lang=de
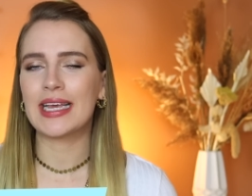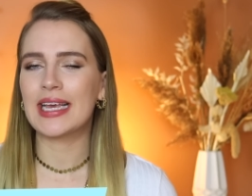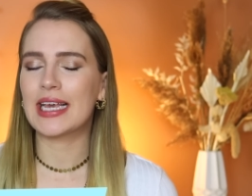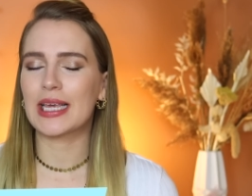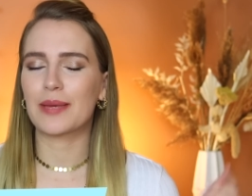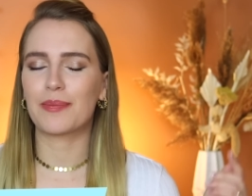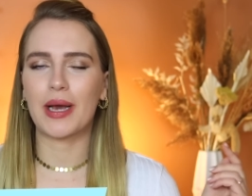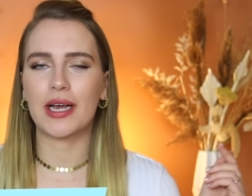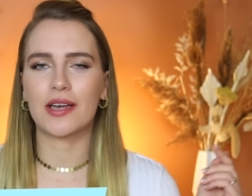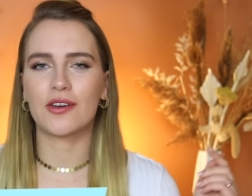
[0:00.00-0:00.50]

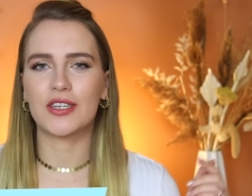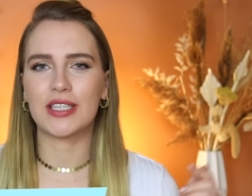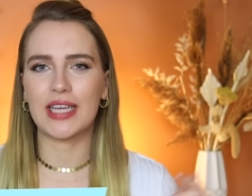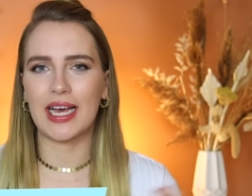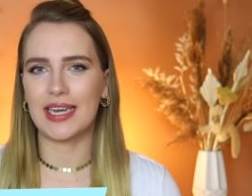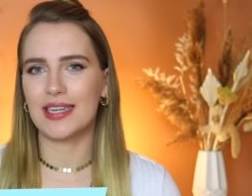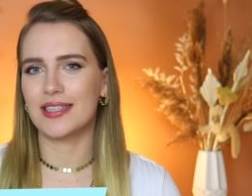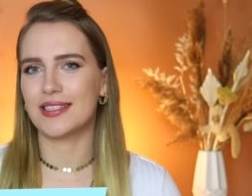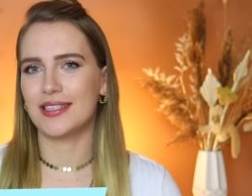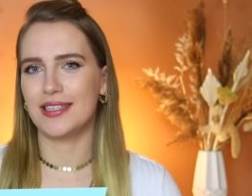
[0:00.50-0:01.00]
Ich packe euch
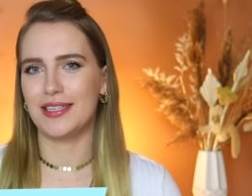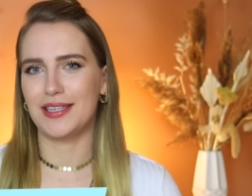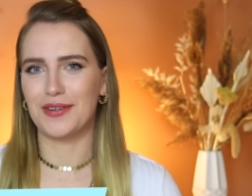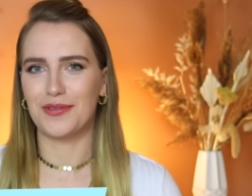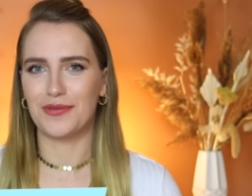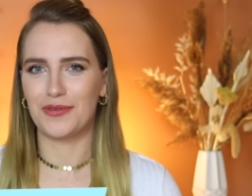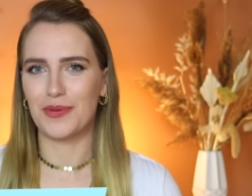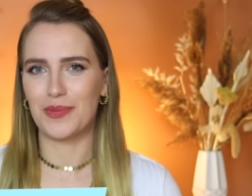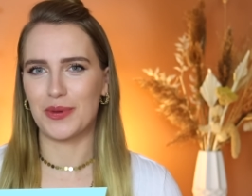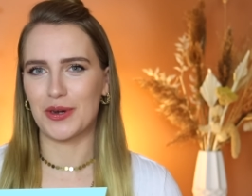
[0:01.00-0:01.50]
alles in die
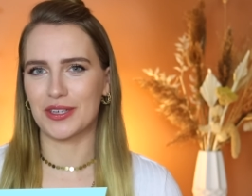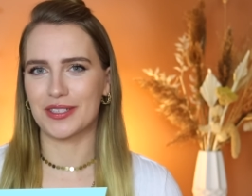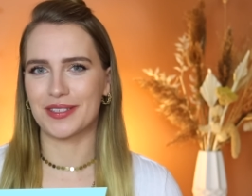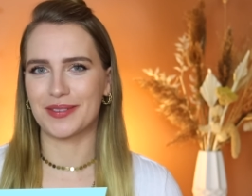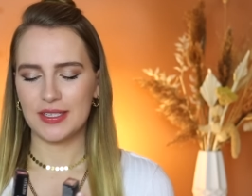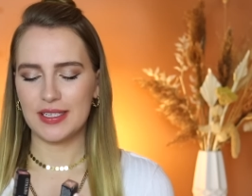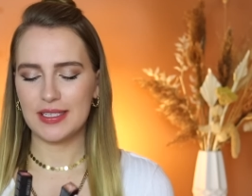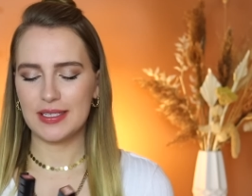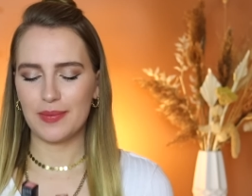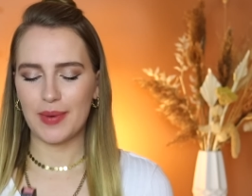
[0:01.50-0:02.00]
Infobox.
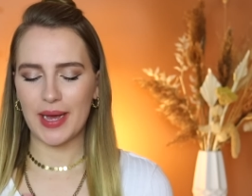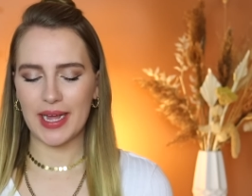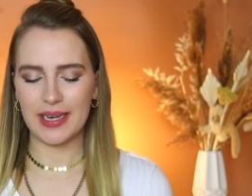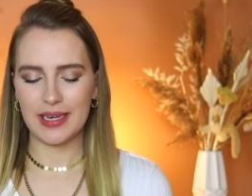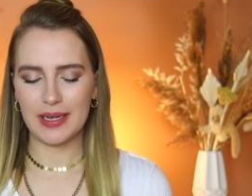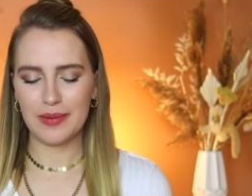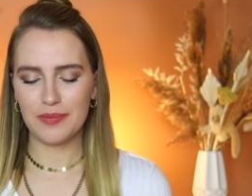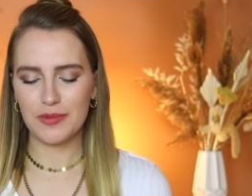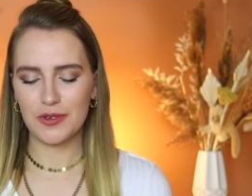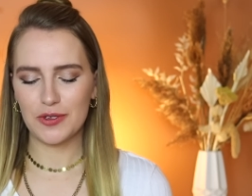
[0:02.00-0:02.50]
Diese beiden
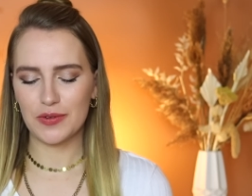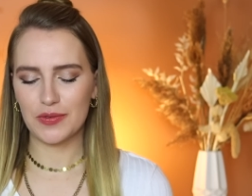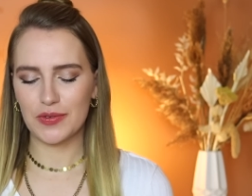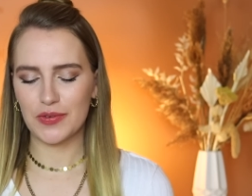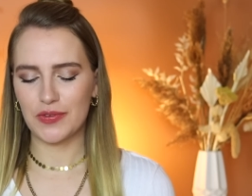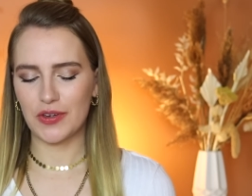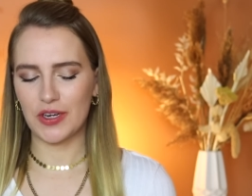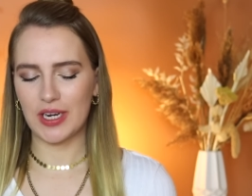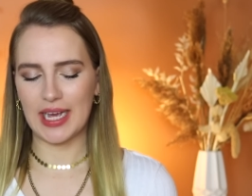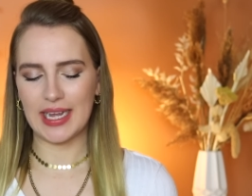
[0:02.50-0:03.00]
Lippenstifte
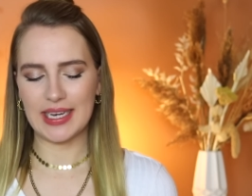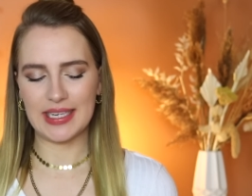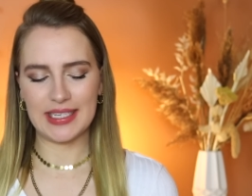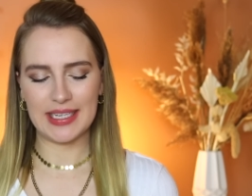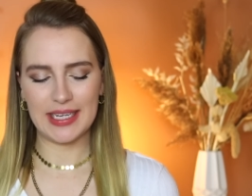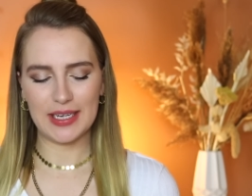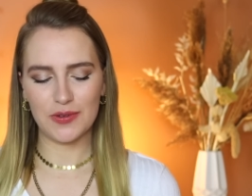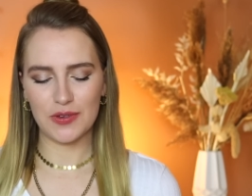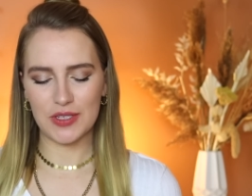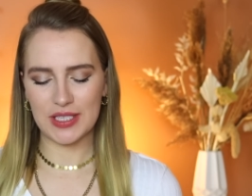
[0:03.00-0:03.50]
von Art
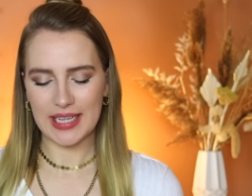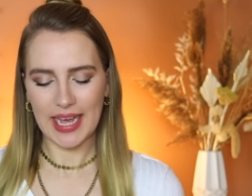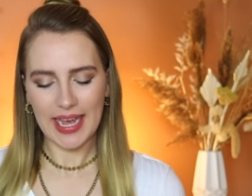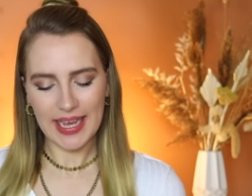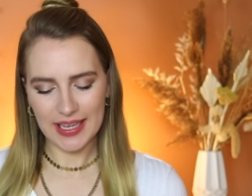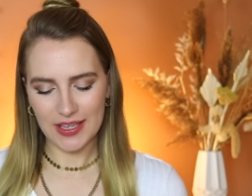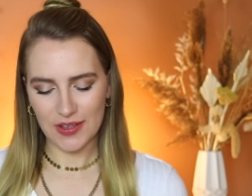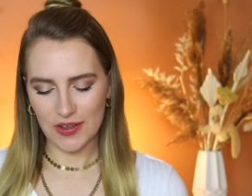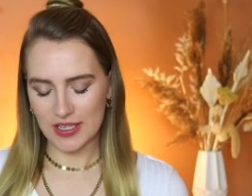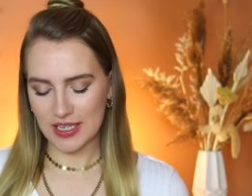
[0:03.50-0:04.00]
Deco zeige
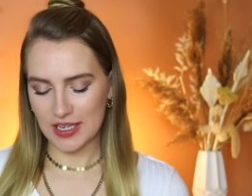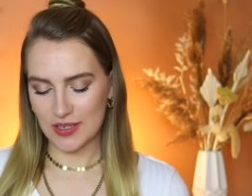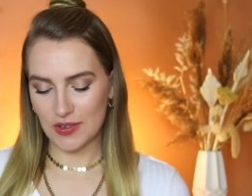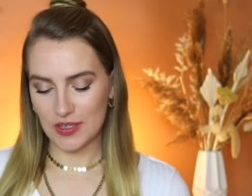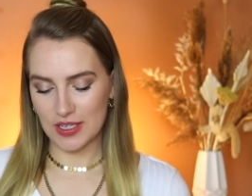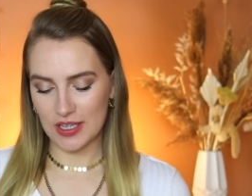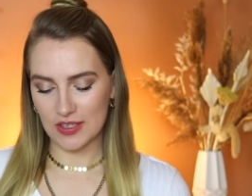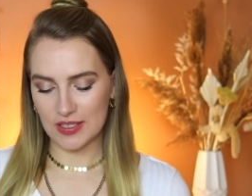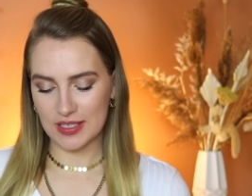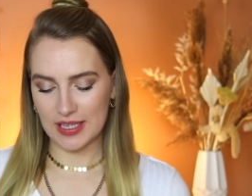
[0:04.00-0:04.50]
ich euch
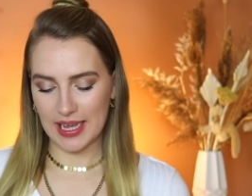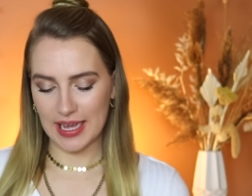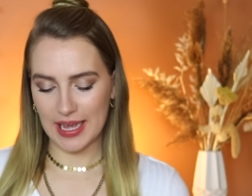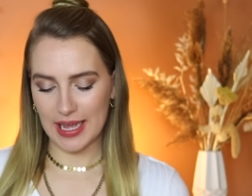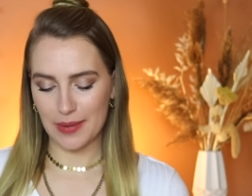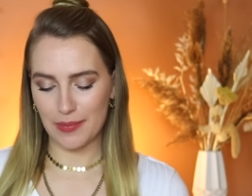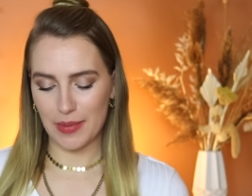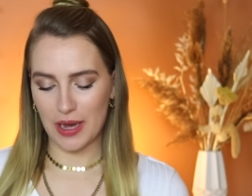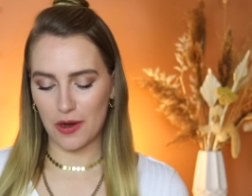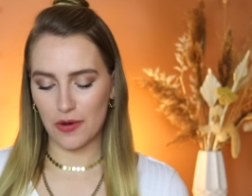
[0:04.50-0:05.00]
natürlich auch sehr
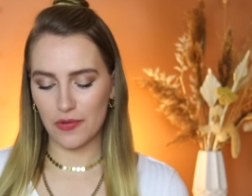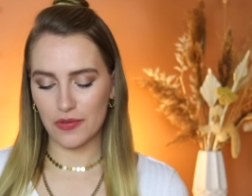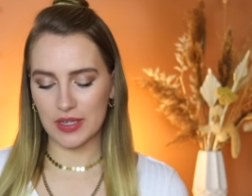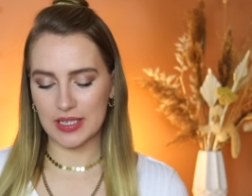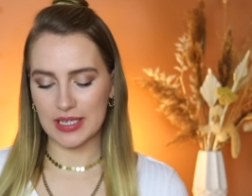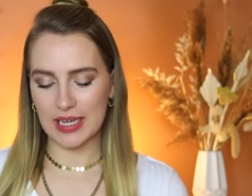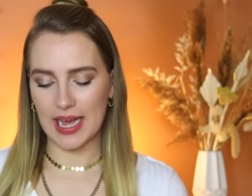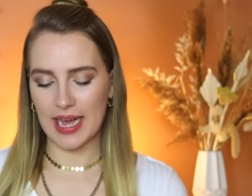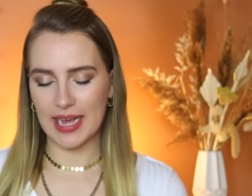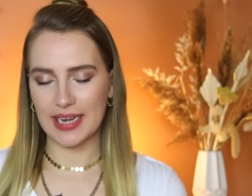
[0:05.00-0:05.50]
gerne mal
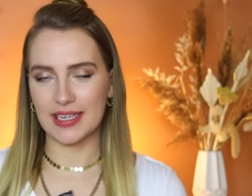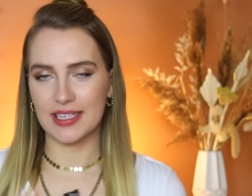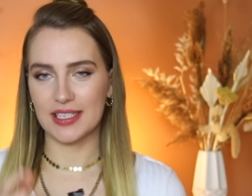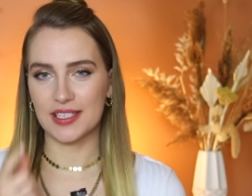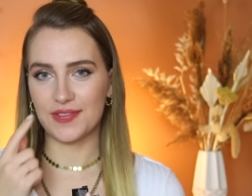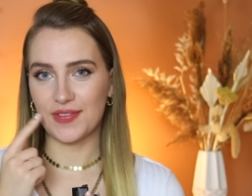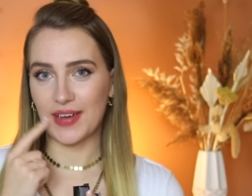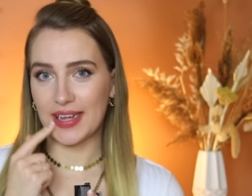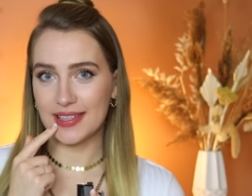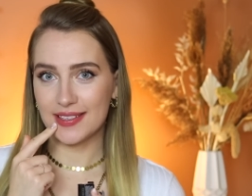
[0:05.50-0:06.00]
aufgetragen. Die
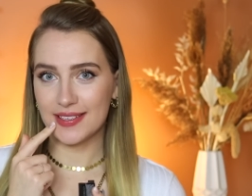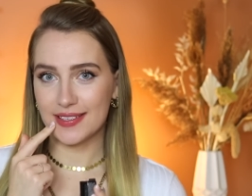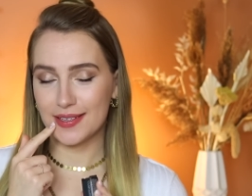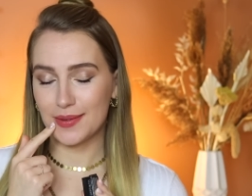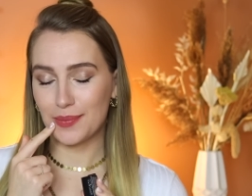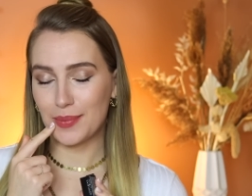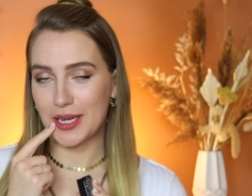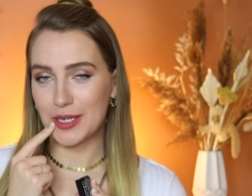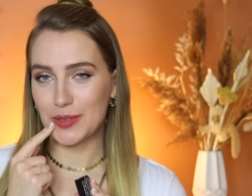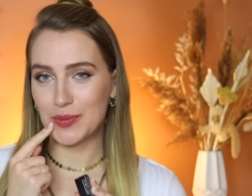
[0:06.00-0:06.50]

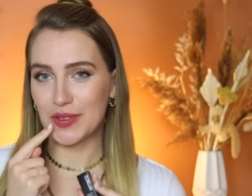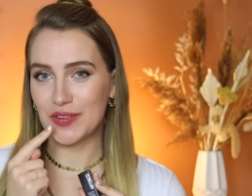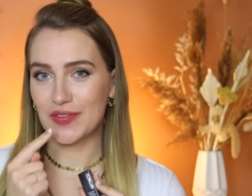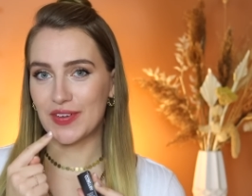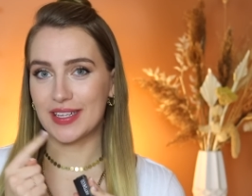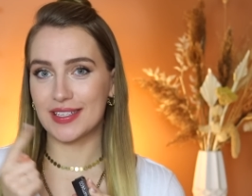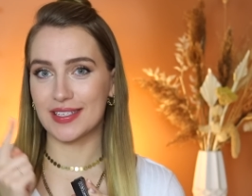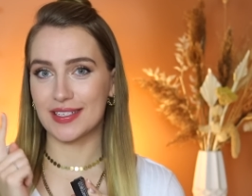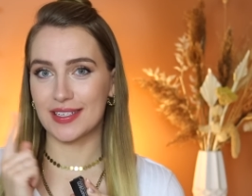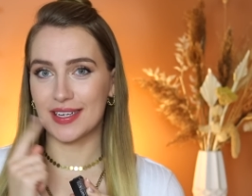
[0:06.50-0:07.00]
20
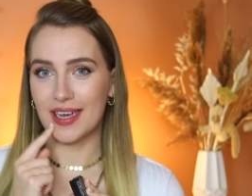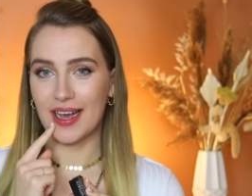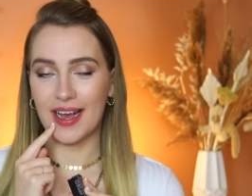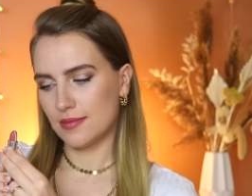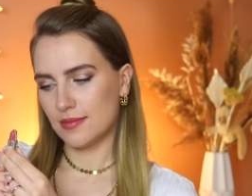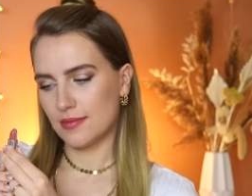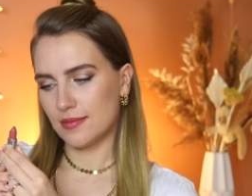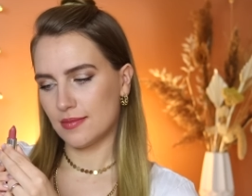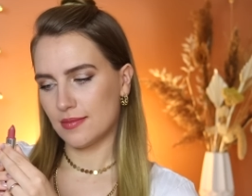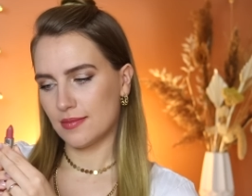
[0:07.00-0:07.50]
beispielsweise
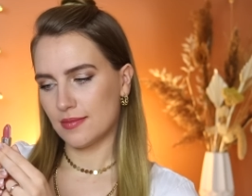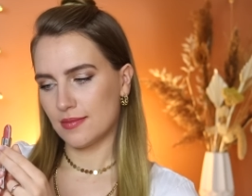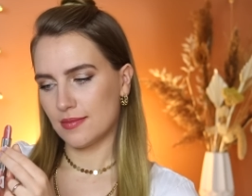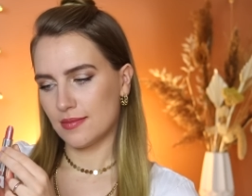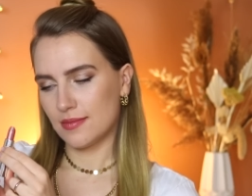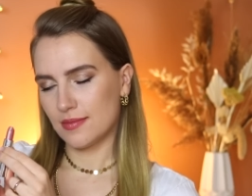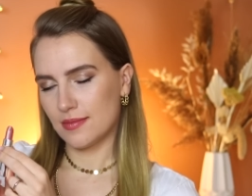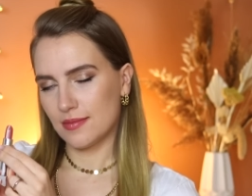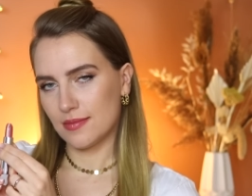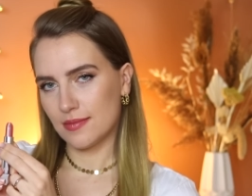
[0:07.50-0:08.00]
trage ich auch
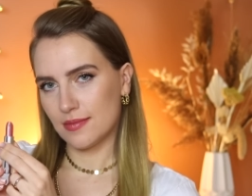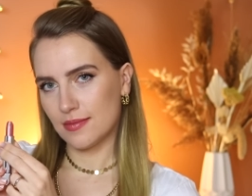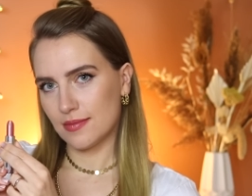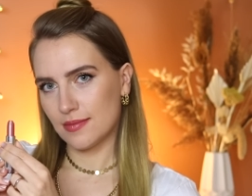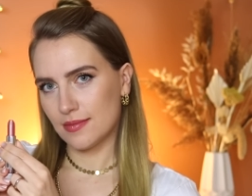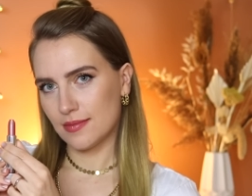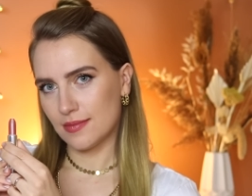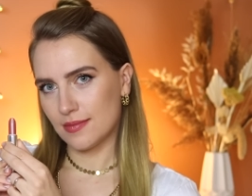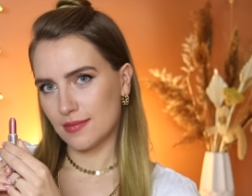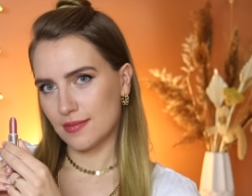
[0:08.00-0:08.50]
aktuell
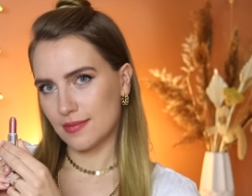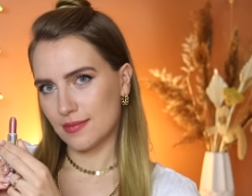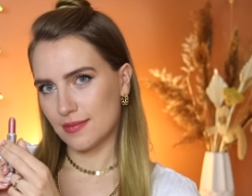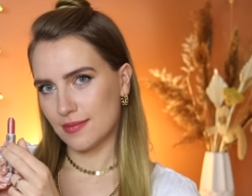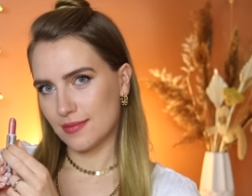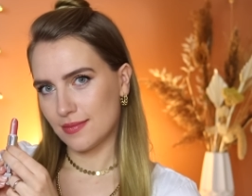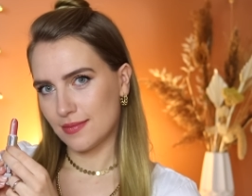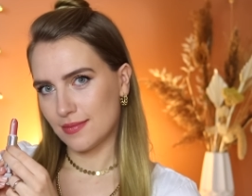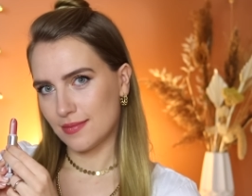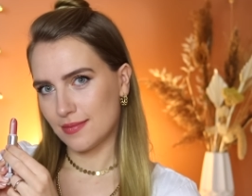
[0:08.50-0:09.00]
auf den
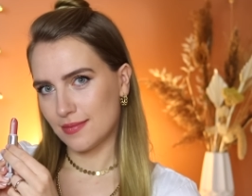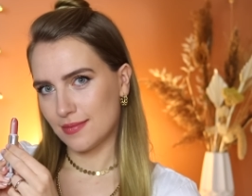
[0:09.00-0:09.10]
Lippen.